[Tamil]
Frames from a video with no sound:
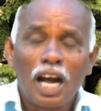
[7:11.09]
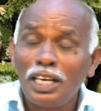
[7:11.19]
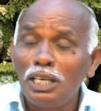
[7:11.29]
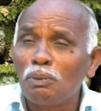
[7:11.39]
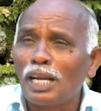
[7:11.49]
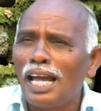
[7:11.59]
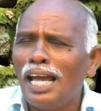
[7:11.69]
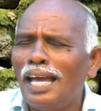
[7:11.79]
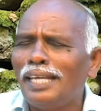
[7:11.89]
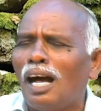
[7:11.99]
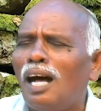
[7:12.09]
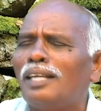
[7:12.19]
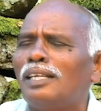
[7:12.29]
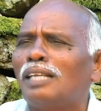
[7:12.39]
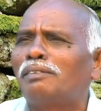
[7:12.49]
அண்டவரே
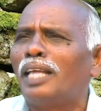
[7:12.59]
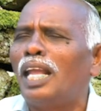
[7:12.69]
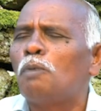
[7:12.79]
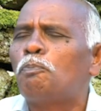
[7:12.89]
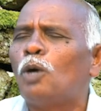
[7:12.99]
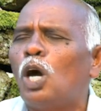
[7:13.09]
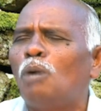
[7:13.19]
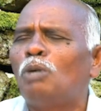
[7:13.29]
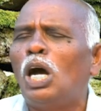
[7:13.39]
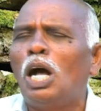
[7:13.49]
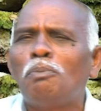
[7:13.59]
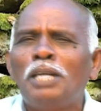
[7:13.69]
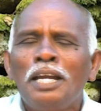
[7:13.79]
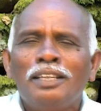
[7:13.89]
யாரிடத்திலே போவோம்